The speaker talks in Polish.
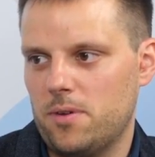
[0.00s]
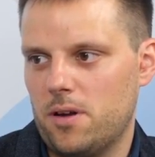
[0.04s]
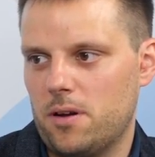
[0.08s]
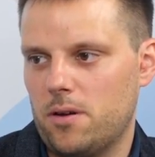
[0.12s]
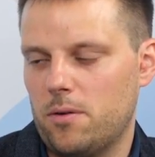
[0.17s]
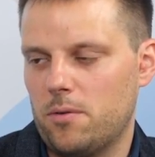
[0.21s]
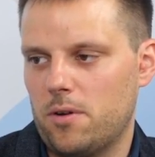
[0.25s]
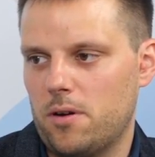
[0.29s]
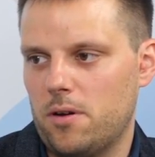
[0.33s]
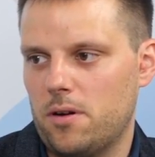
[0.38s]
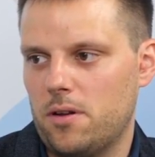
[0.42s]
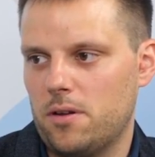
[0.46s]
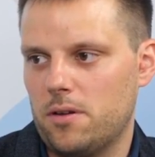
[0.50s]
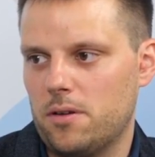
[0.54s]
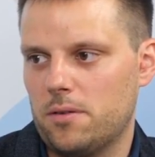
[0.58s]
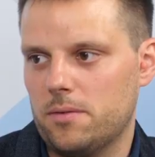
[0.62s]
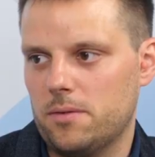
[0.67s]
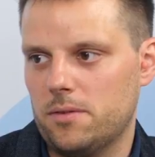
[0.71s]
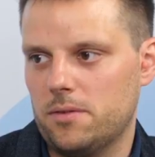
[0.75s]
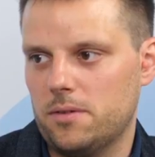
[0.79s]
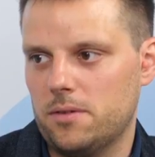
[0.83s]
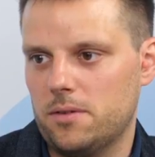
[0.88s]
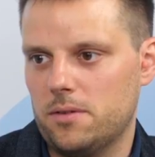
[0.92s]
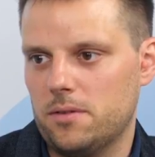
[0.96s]
Jaką rolę
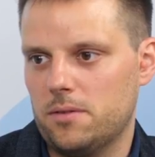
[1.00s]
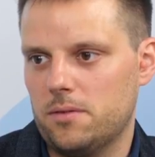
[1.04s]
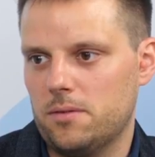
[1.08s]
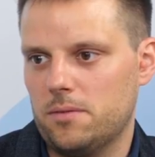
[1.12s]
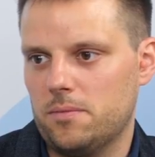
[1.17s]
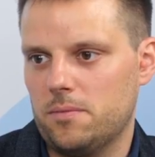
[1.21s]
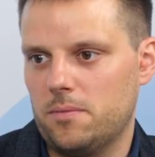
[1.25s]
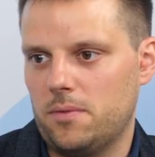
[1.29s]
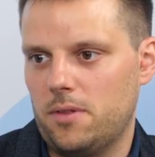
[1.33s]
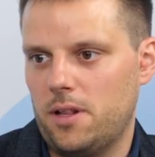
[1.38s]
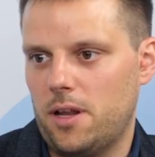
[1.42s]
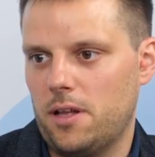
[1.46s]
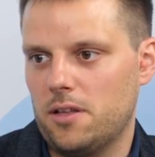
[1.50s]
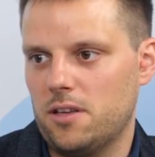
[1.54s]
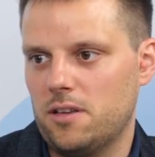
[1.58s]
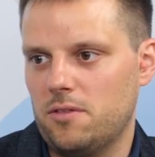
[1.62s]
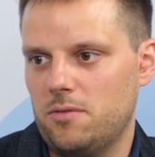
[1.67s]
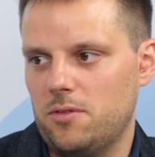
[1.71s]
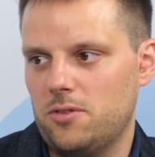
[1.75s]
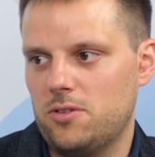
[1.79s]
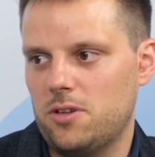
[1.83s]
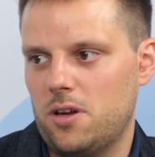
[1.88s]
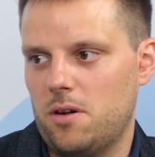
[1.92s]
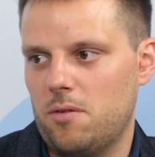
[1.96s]
dla
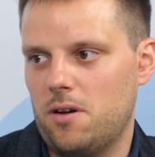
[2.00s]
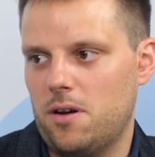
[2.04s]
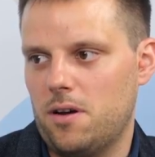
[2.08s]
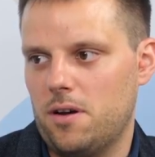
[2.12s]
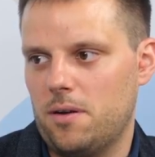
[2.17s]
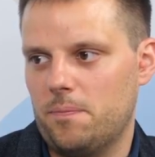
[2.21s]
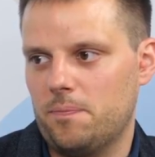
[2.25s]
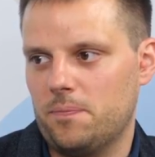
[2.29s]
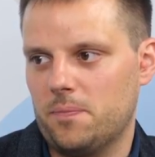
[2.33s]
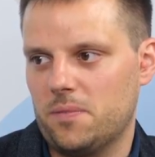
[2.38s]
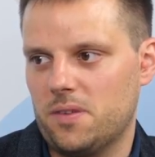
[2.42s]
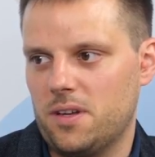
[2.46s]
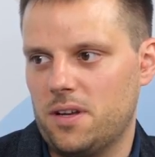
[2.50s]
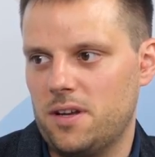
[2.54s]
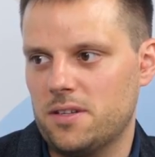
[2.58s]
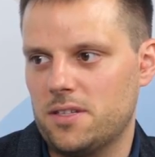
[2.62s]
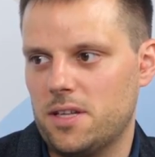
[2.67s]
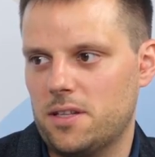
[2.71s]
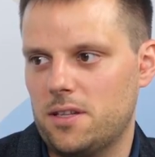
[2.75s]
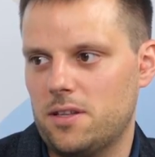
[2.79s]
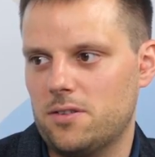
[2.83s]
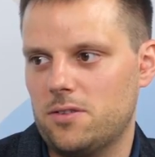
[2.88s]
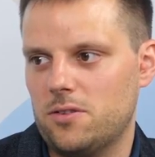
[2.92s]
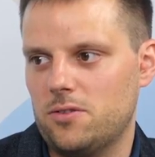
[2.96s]
nich widziała
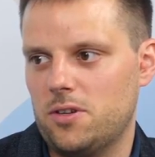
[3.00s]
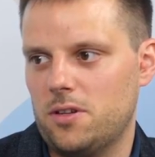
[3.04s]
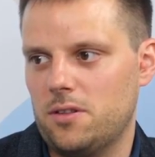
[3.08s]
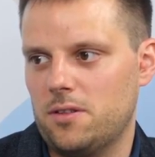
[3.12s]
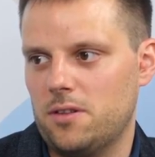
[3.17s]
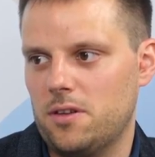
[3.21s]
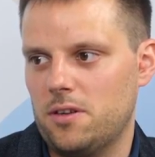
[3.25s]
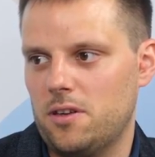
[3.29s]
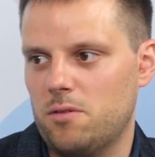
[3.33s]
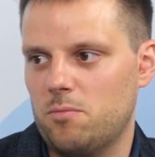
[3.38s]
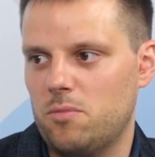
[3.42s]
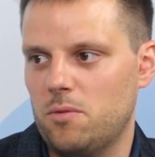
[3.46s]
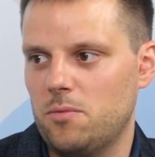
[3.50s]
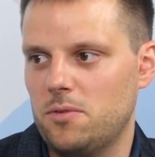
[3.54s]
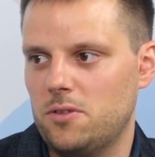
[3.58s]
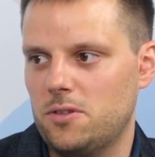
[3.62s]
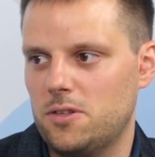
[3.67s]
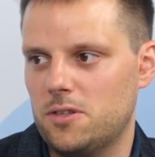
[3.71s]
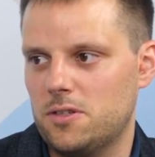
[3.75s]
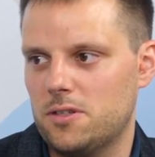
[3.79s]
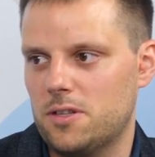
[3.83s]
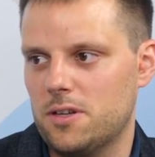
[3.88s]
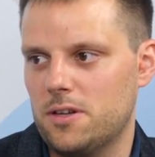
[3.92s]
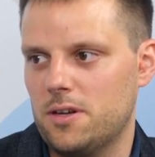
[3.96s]
Gazeta Codzienna i jej
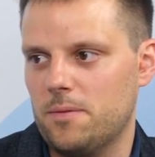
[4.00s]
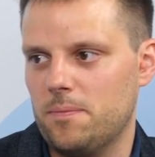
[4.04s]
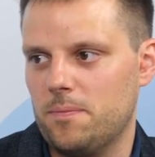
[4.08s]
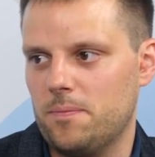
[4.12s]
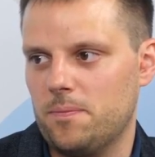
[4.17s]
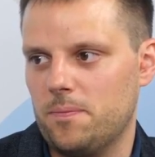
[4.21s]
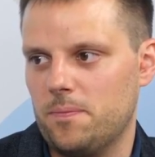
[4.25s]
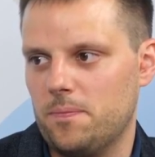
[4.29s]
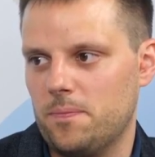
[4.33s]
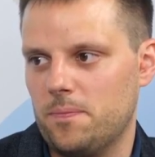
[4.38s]
publicystyka?